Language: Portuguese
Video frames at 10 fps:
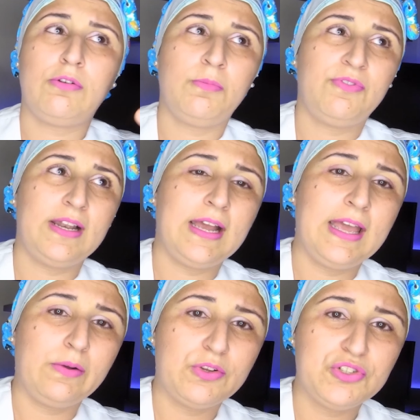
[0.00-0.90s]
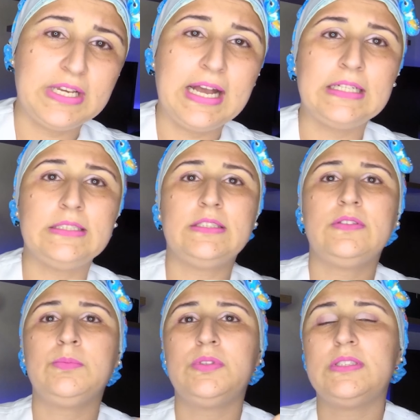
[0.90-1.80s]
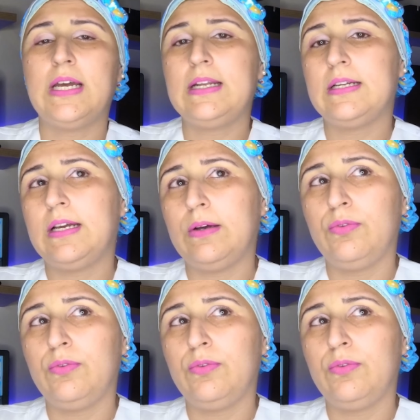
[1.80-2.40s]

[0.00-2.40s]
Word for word: como falei, a régua de gases, vamos usar a,